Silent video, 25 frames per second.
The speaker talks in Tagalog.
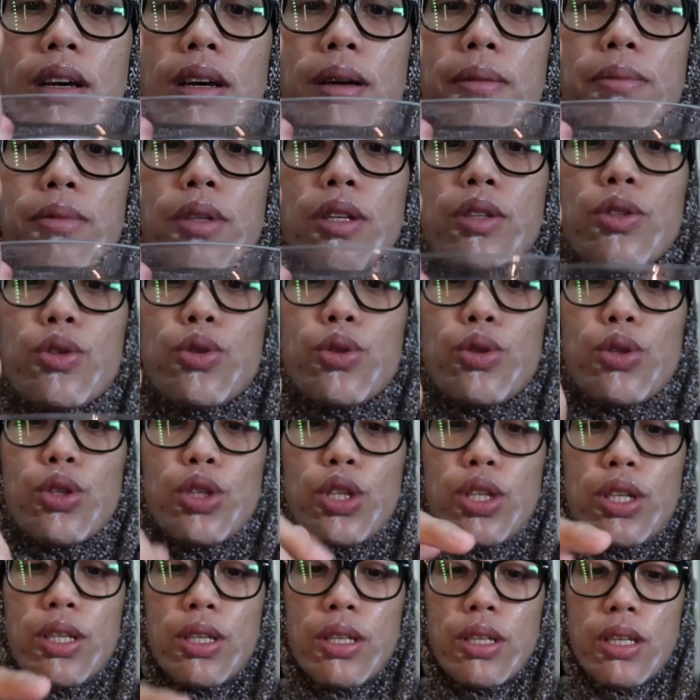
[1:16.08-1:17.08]
I'm not
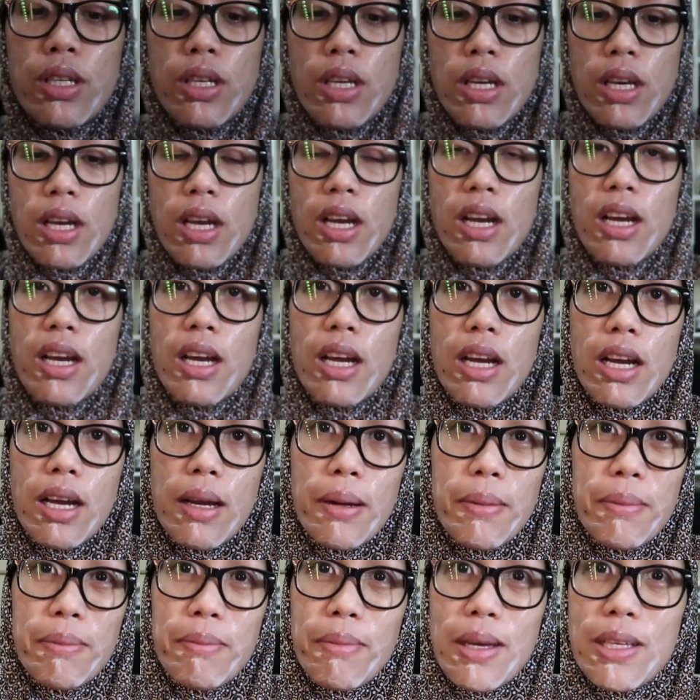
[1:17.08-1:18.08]
sure.
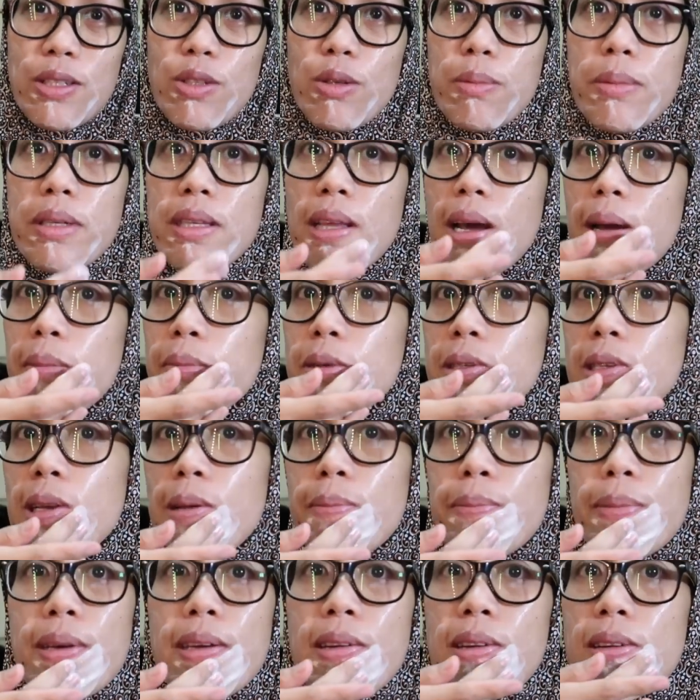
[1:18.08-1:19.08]
Medyo madami
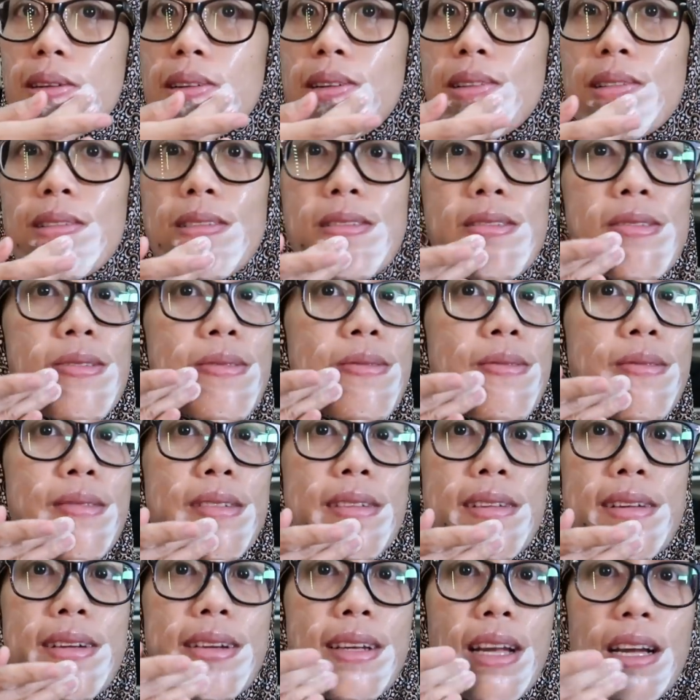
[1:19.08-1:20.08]
siya, pero
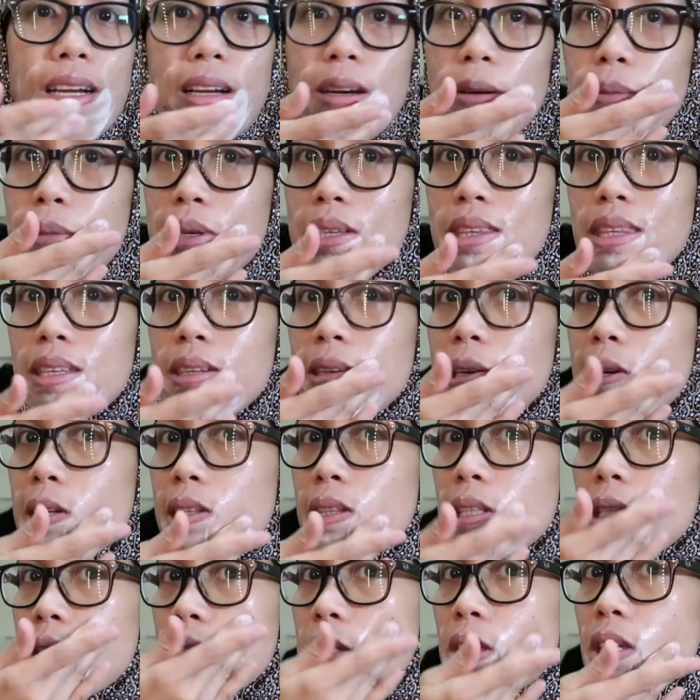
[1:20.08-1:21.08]
gagamitin
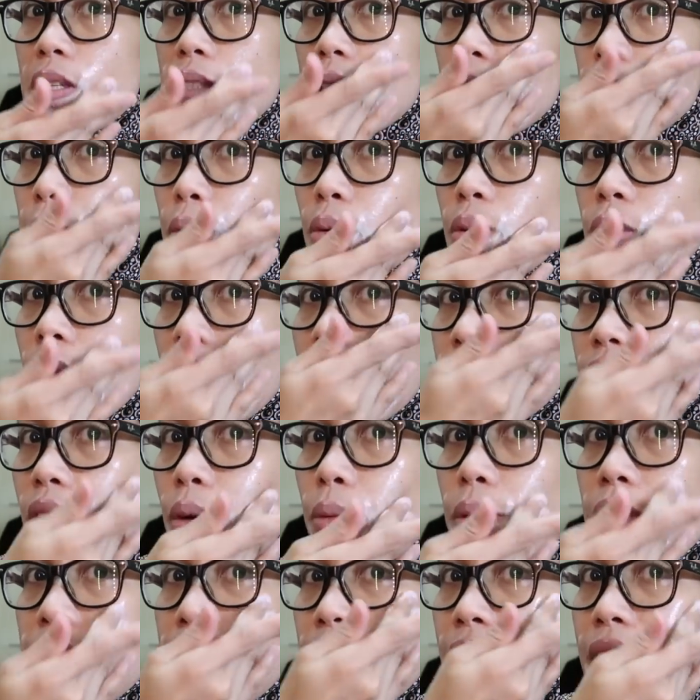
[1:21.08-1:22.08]
natin siya sa buong
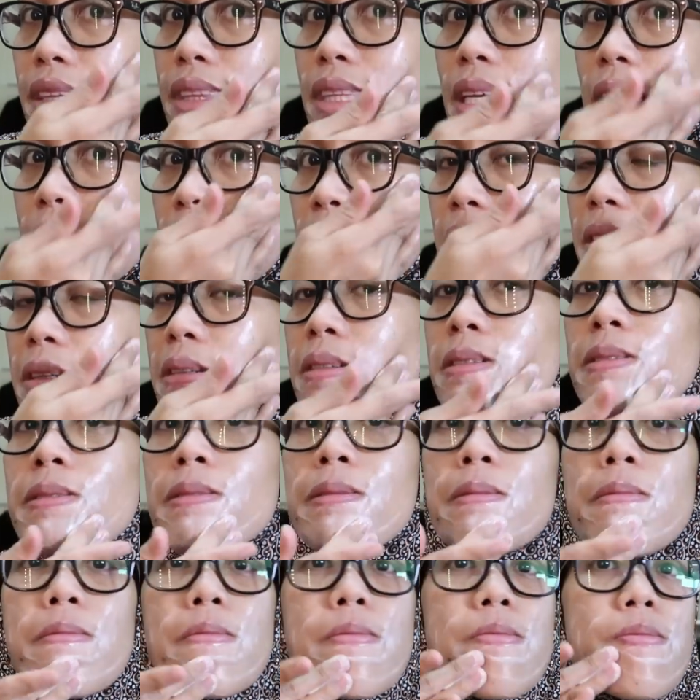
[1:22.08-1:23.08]
katawan natin.
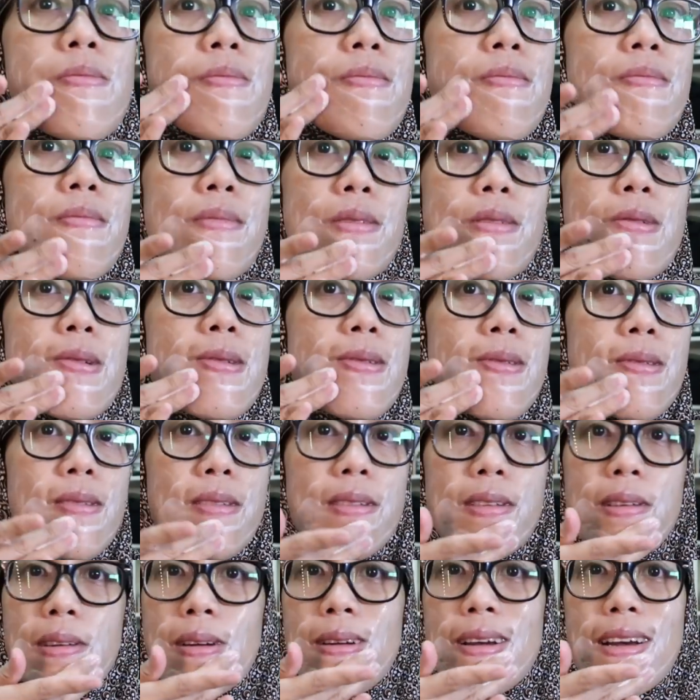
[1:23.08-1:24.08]
Kung
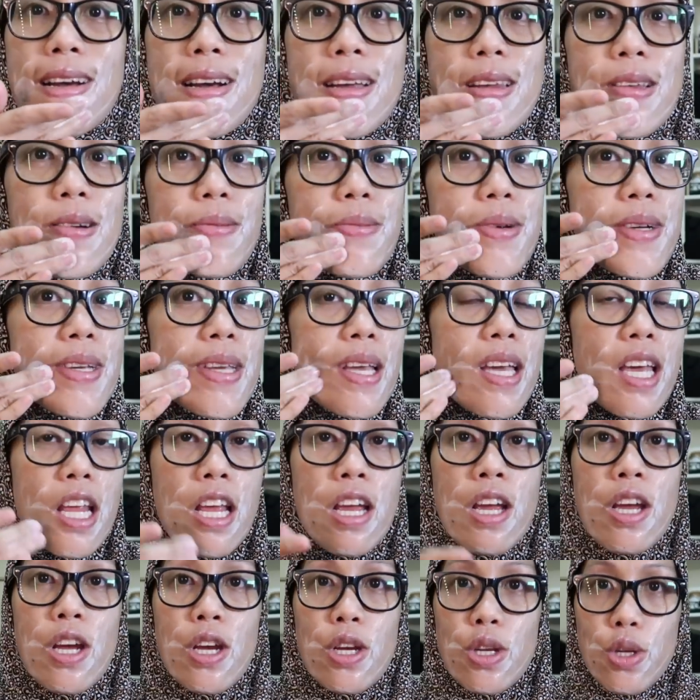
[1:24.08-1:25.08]
ano
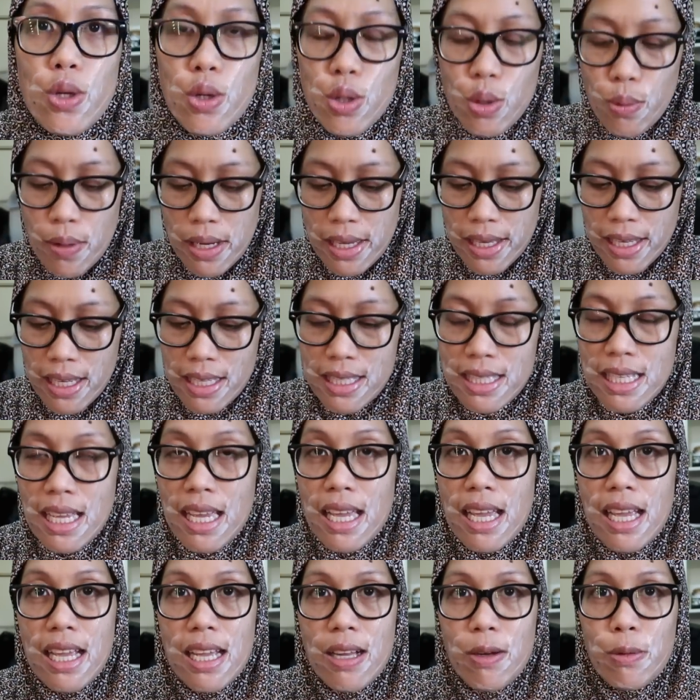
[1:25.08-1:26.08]
mangyari. Usually
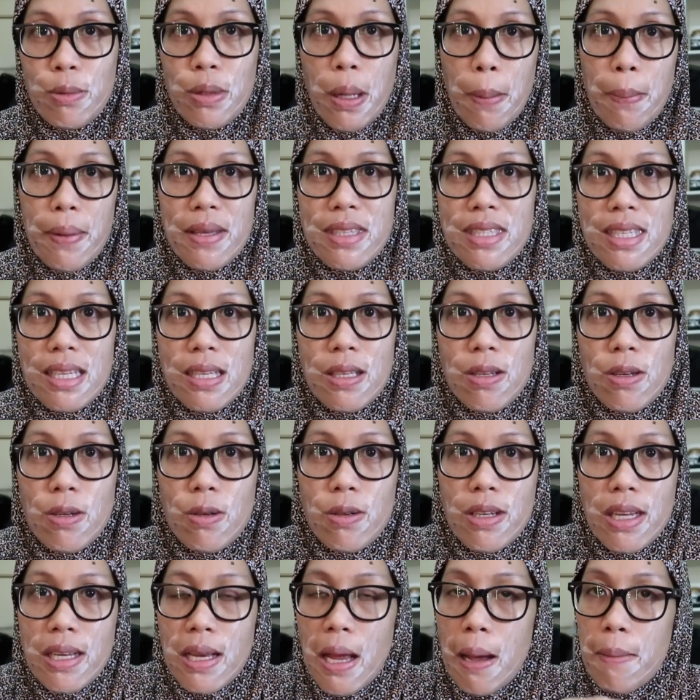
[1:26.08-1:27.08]
kasi, kung napansin nyo,
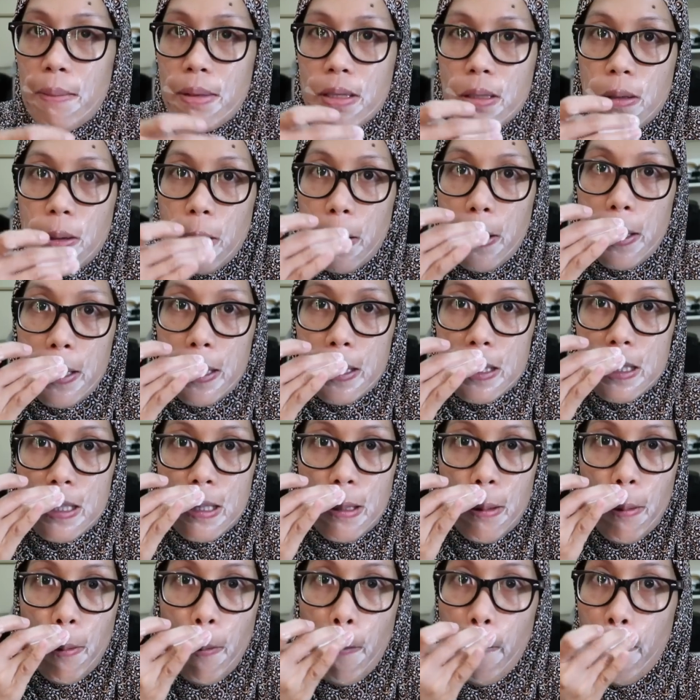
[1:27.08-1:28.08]
yung ginamit ko is
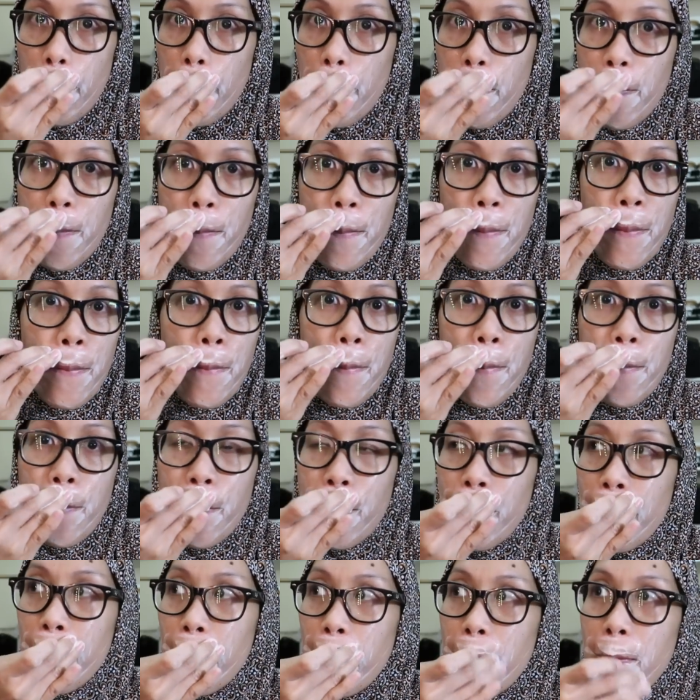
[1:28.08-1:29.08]
yung
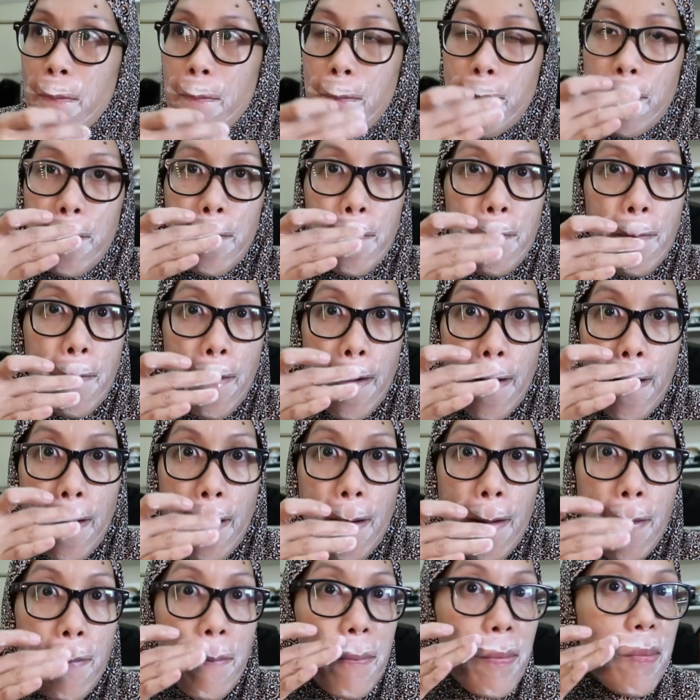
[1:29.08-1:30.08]

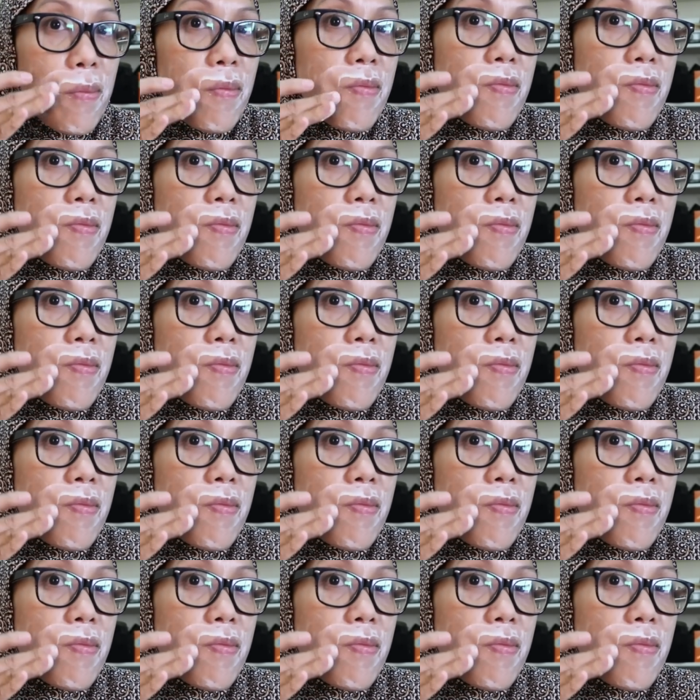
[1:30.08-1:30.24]
um,